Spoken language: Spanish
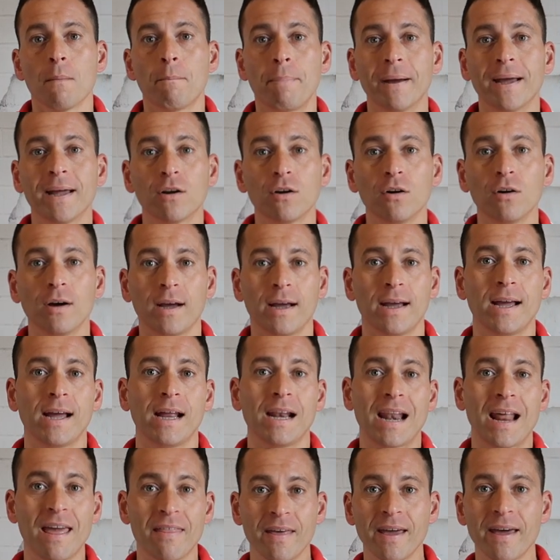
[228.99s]
pero
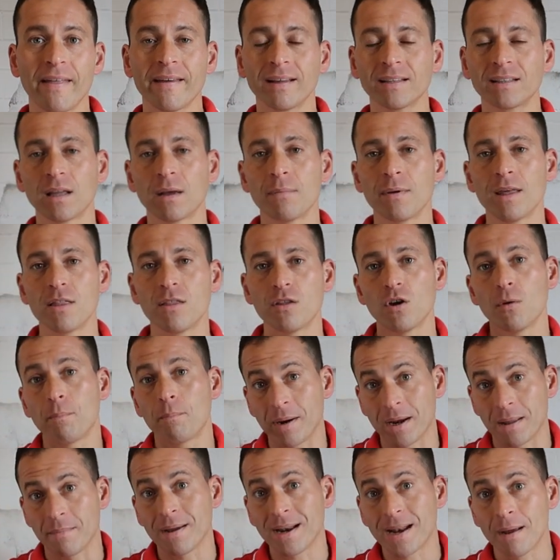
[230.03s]
eh, la idea de este vídeo
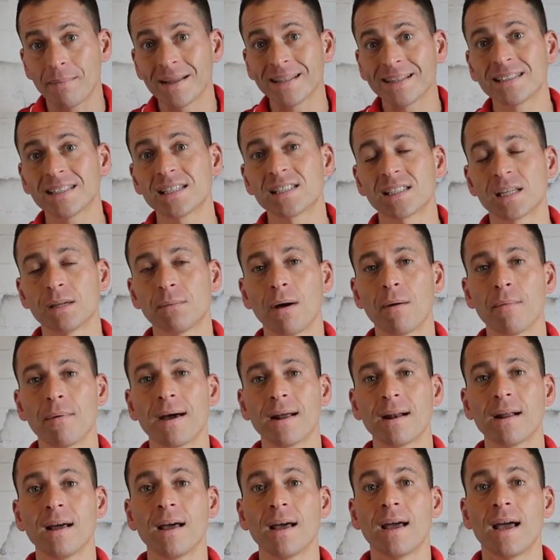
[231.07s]
primeramente se va a
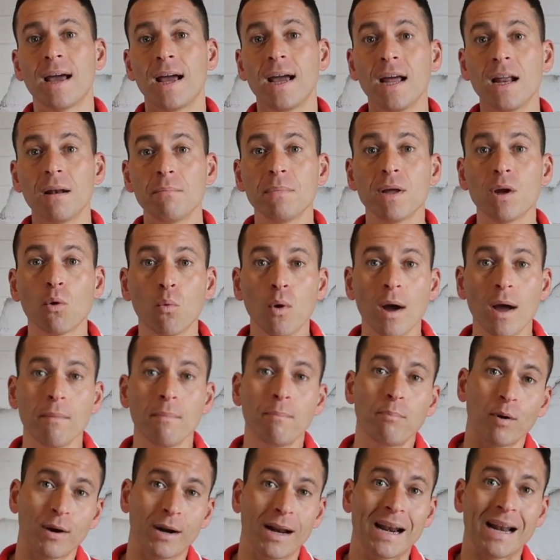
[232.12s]
ver en mi
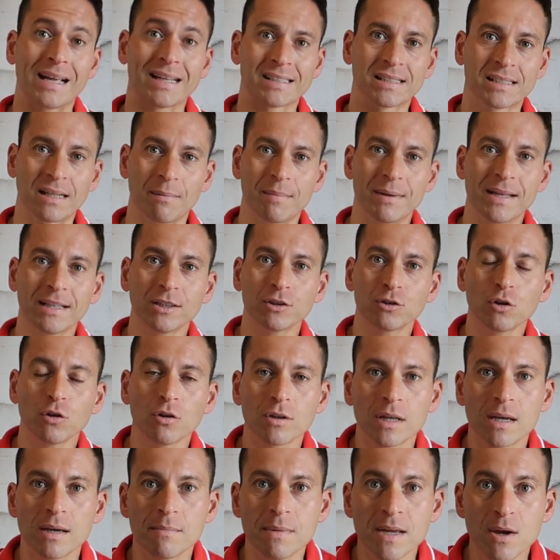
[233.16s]
web por el
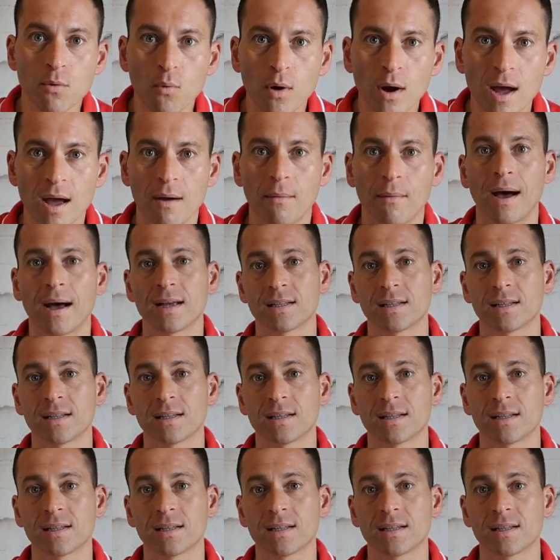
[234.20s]
lanzamiento de mi web,